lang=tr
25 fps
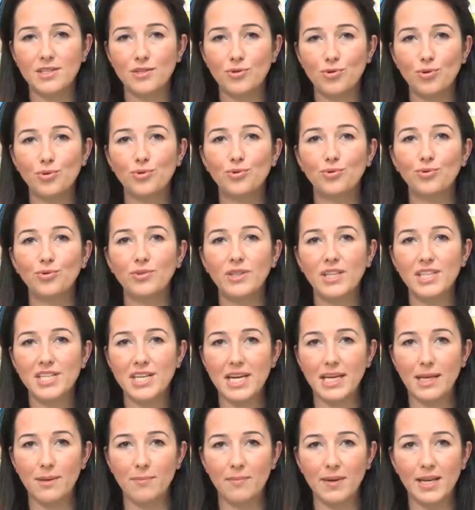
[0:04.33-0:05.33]
çocuğun diş
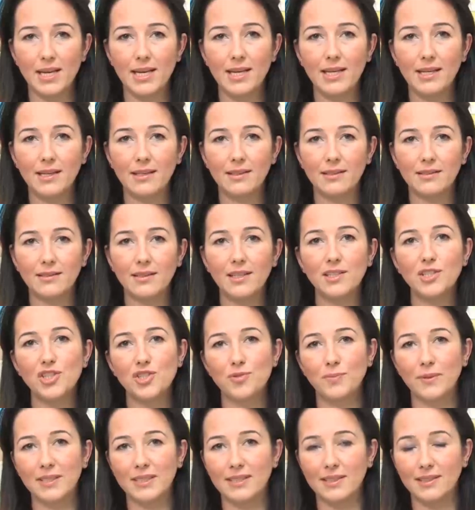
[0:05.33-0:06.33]
hekimiyle
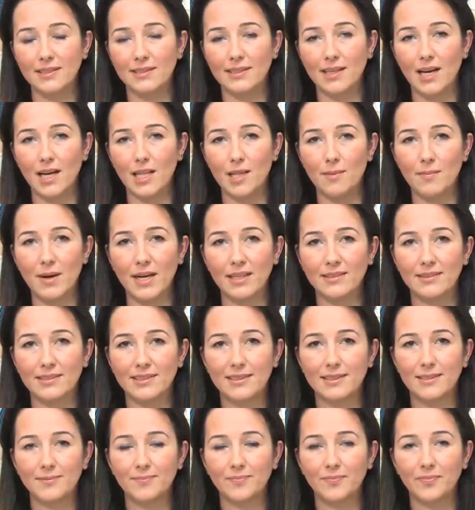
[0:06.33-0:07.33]
tanışmasını
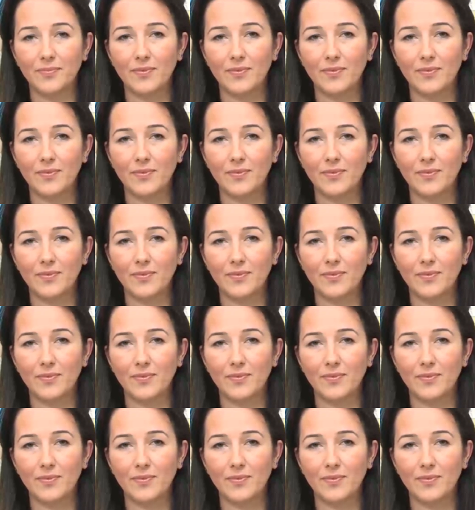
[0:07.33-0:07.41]
sağlamaktır.